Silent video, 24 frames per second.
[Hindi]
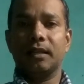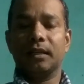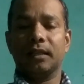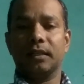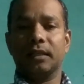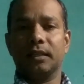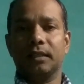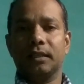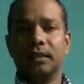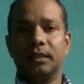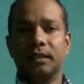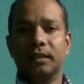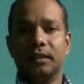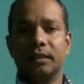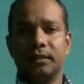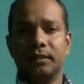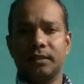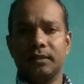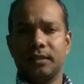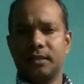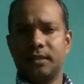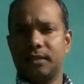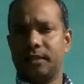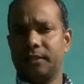आ,
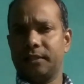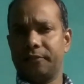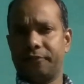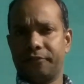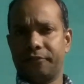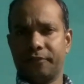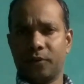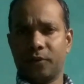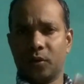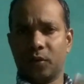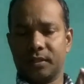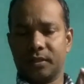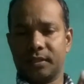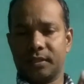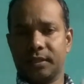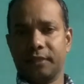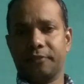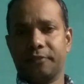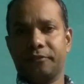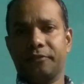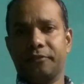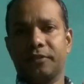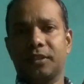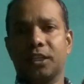सिर्फ और
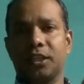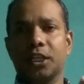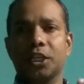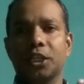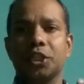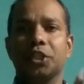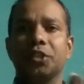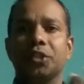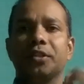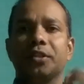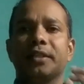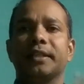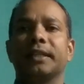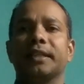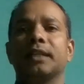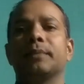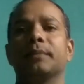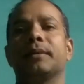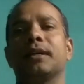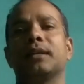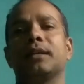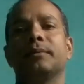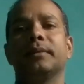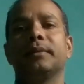सिर्फ कंटिन्यूटी के
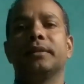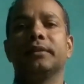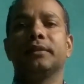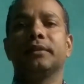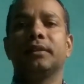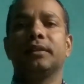बारे में